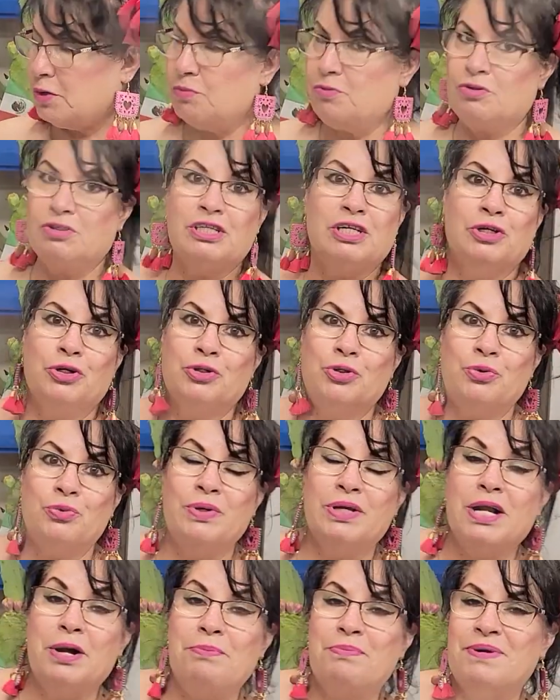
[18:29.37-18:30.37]
Como si no
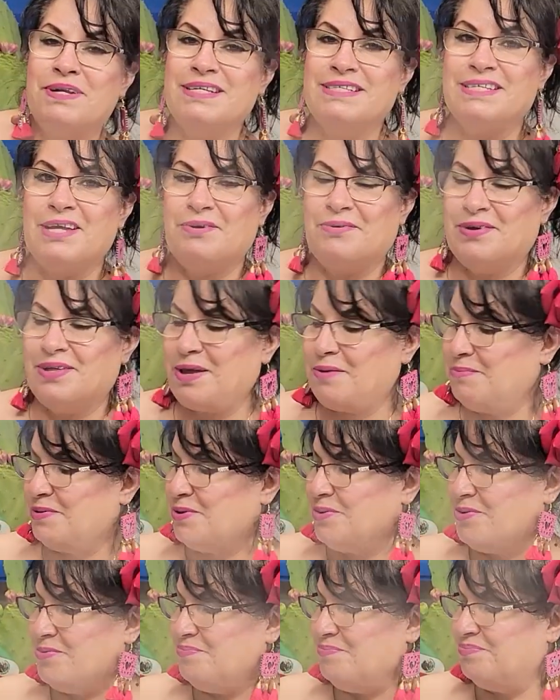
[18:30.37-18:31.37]
tuviera prisa, ¿verdad?
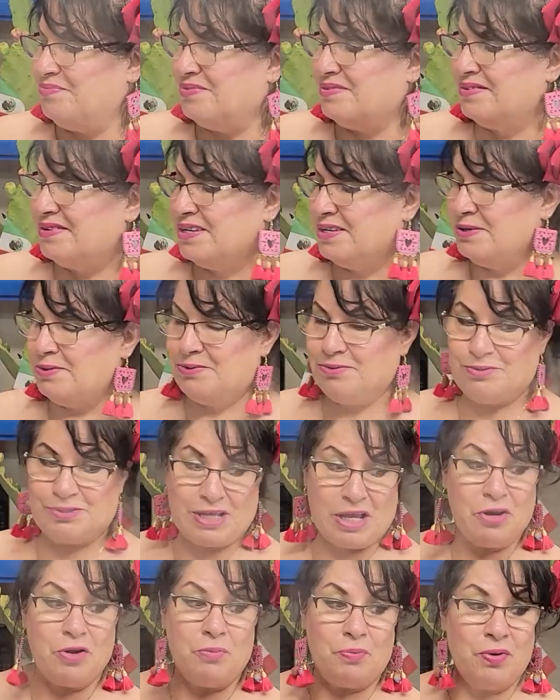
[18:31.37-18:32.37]
Pero
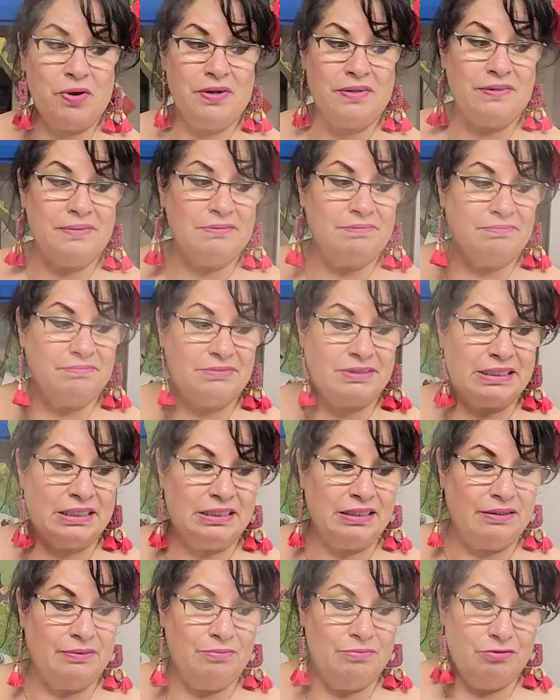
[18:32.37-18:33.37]
ustedes lo pueden,
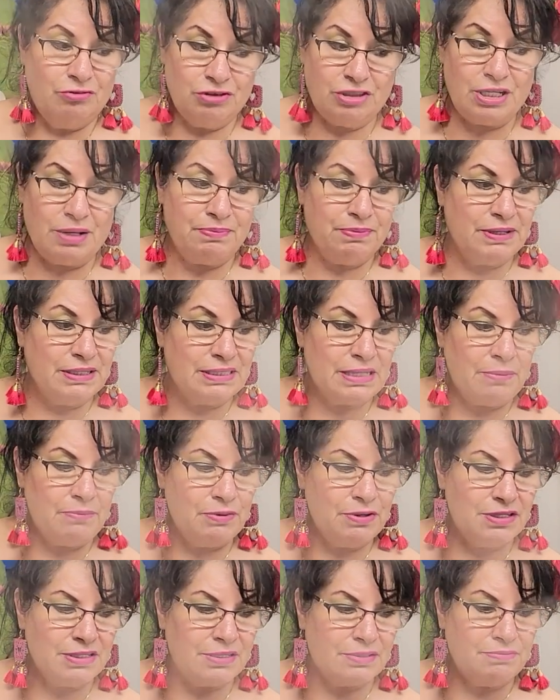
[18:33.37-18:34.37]
si mucha prisa,
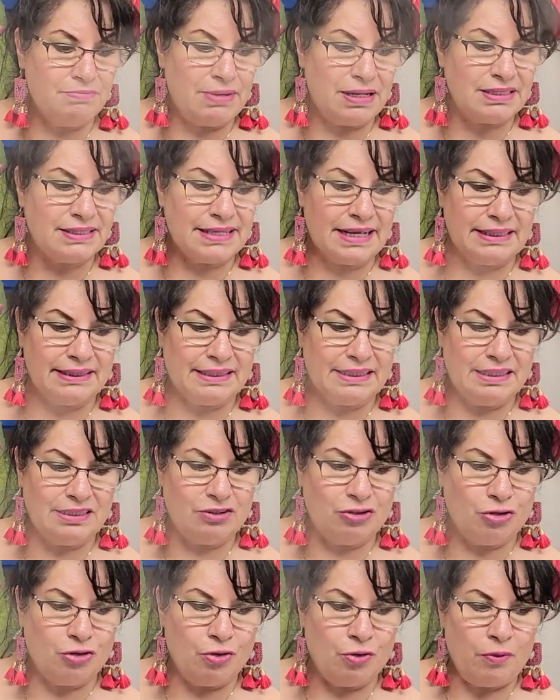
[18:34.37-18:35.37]
pues más
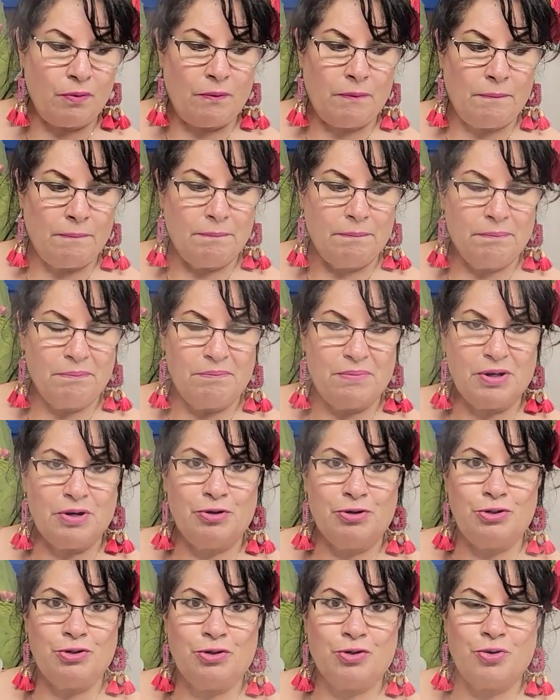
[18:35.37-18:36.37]
altito.
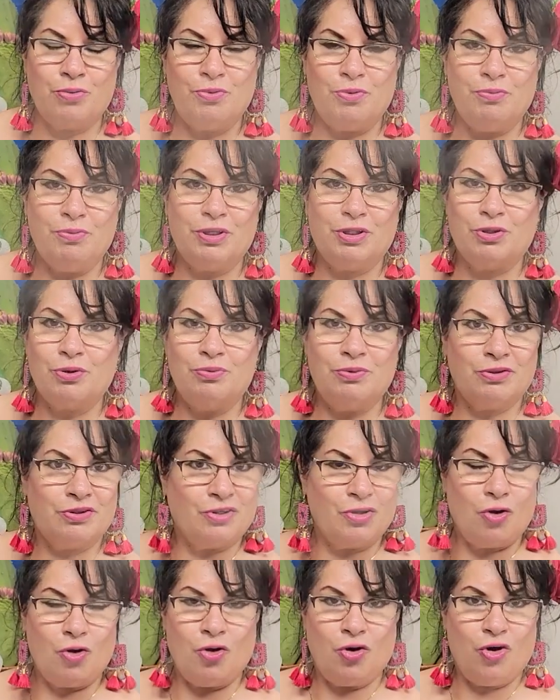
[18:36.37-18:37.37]
Pero yo como me tomo
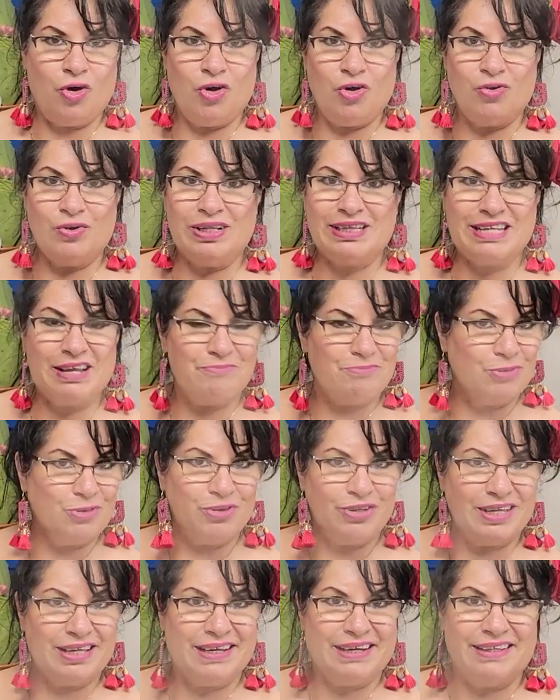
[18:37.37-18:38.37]
todo el
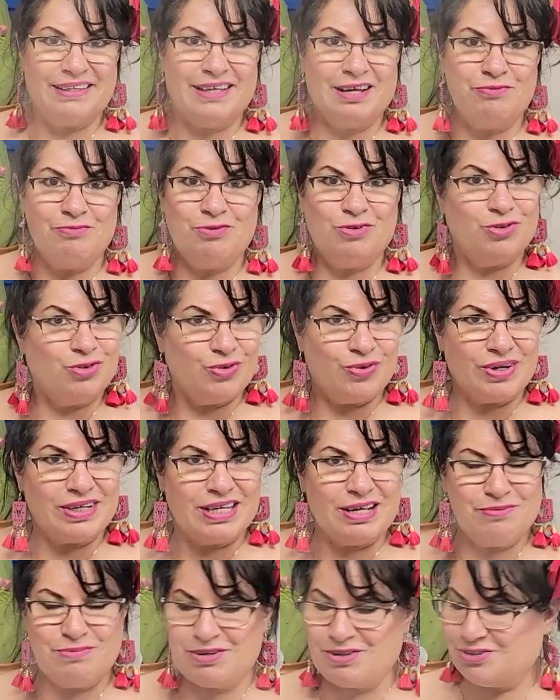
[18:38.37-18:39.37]
tiempo del mundo
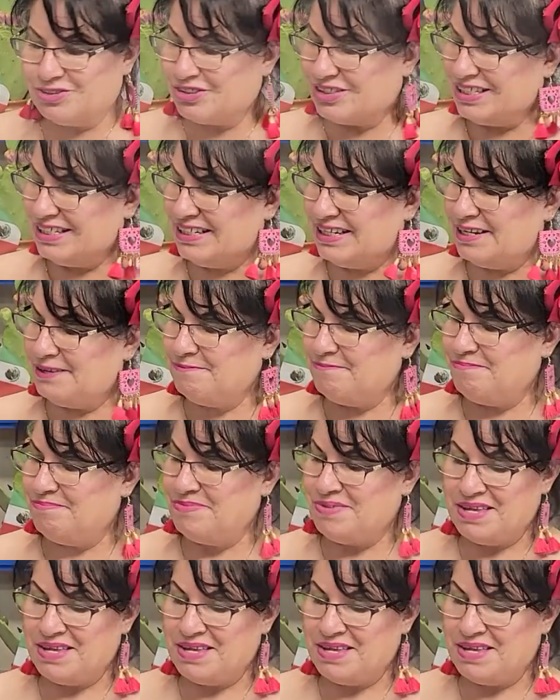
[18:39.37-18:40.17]
aquí en mi cocina,